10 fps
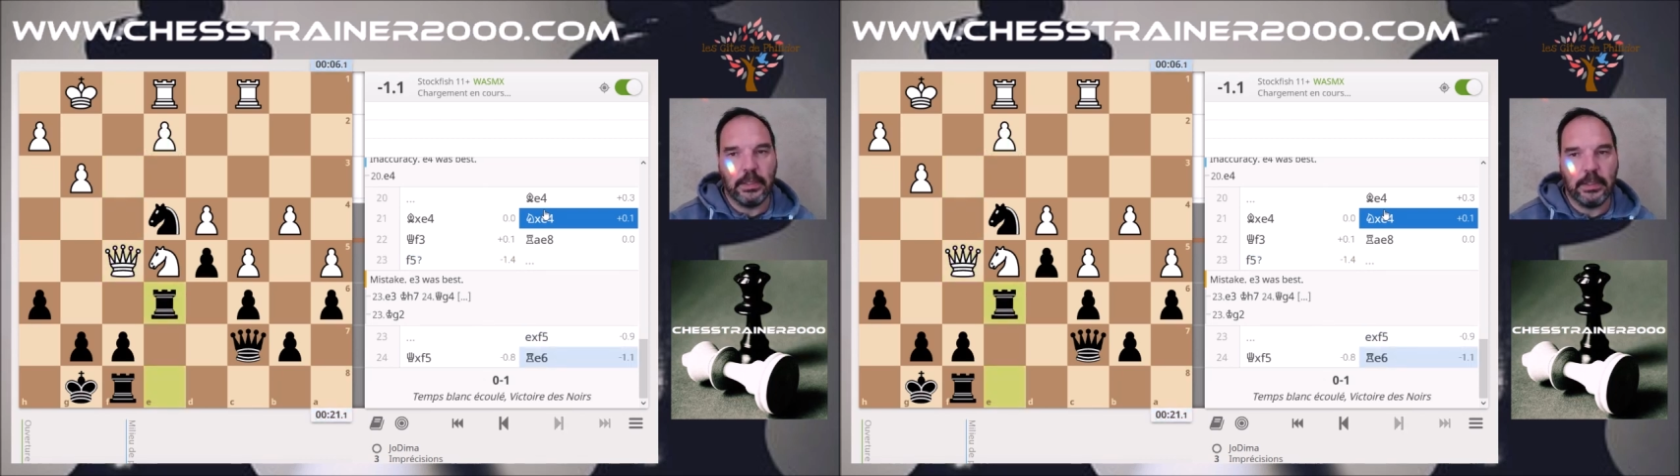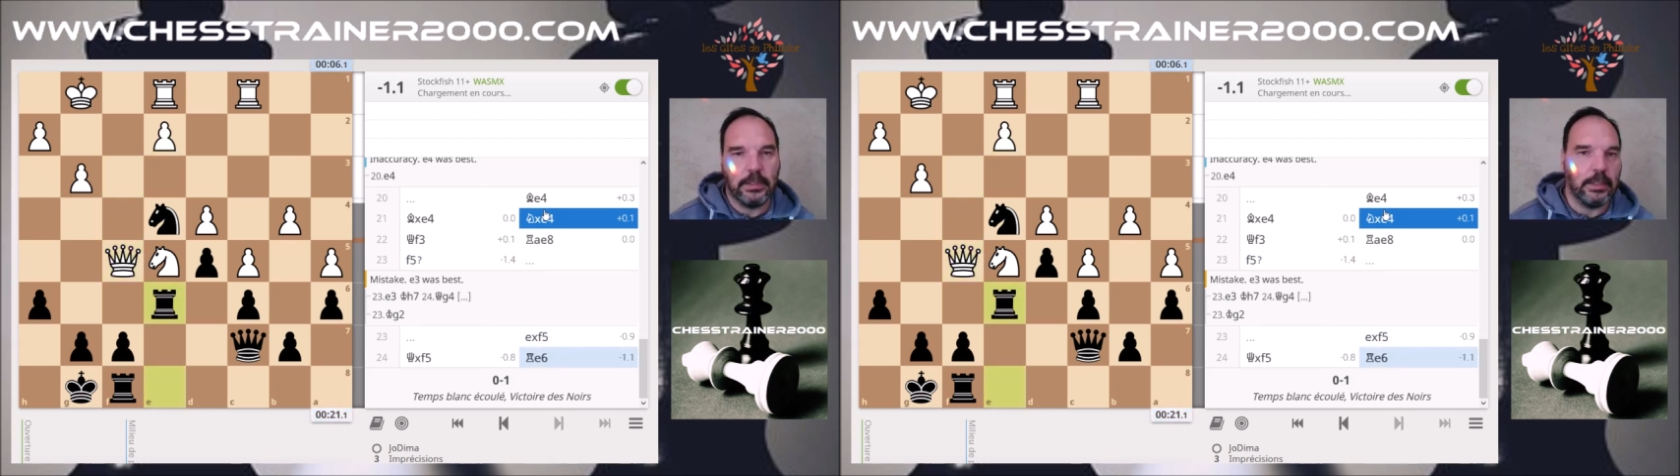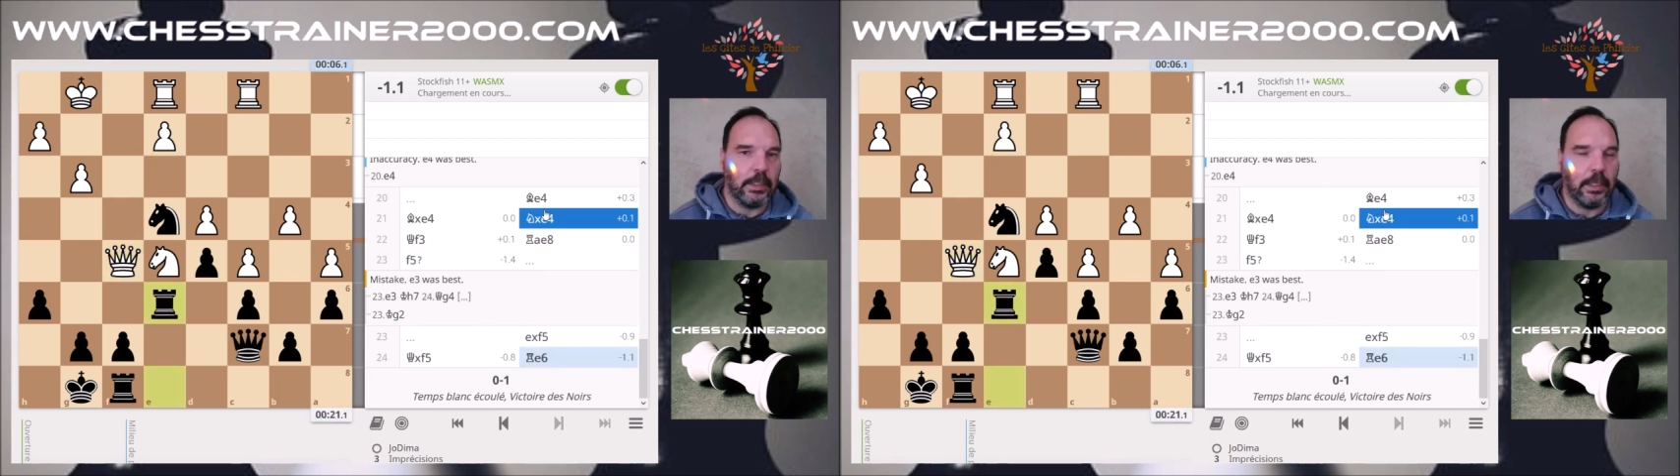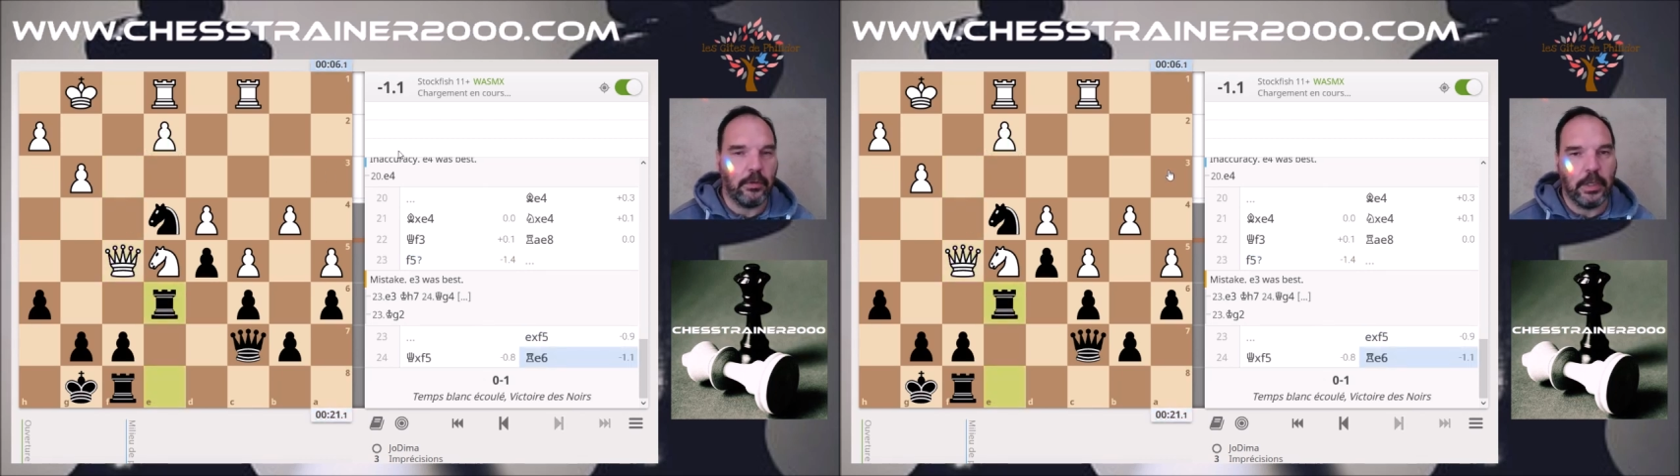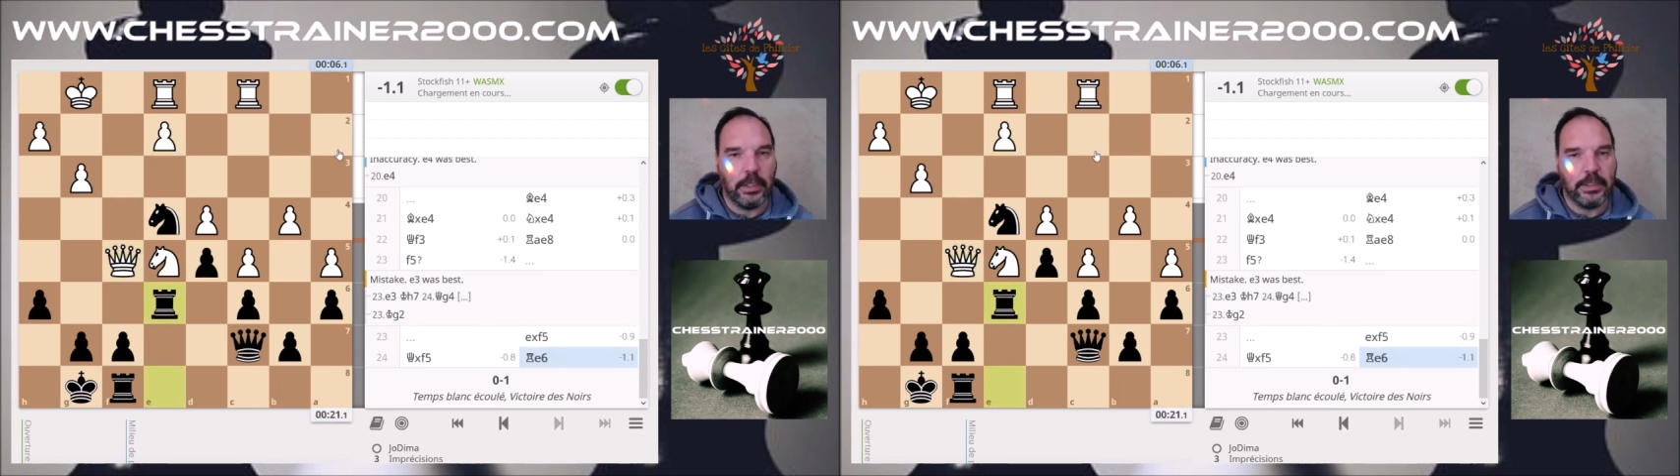c'est clair que
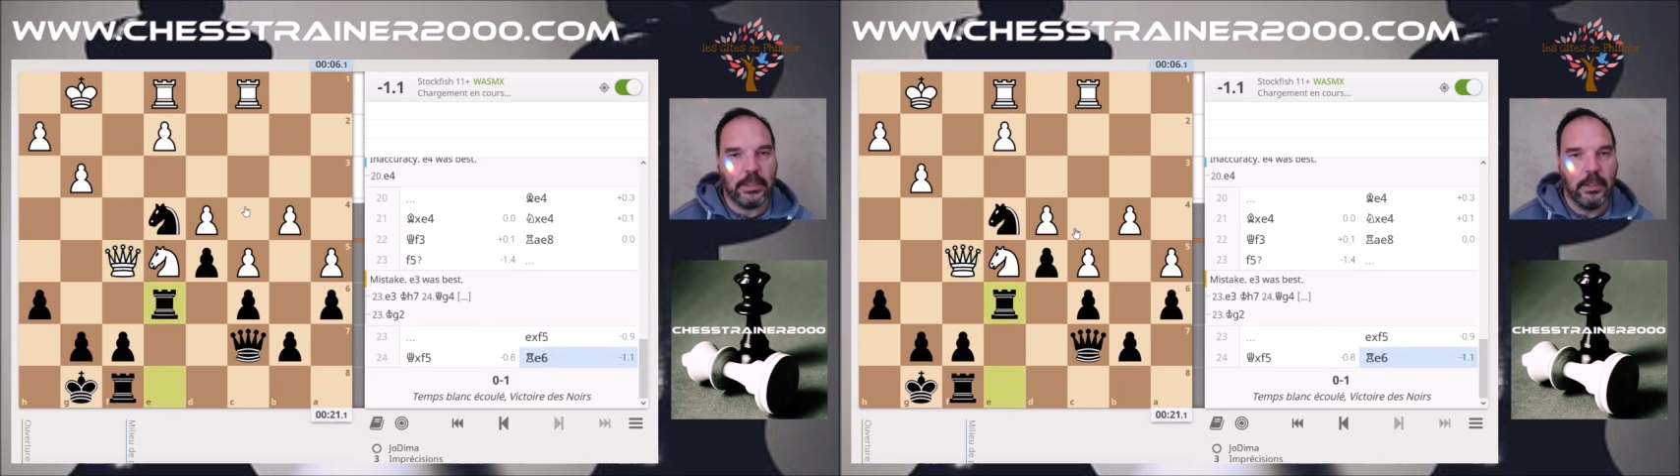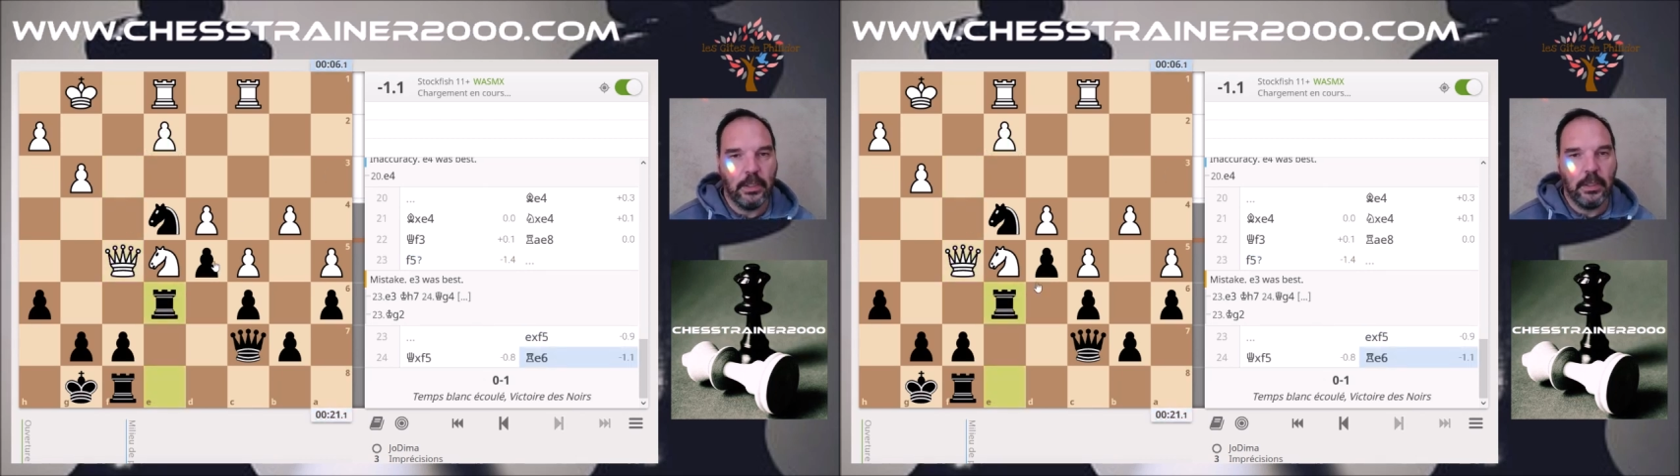là, ici,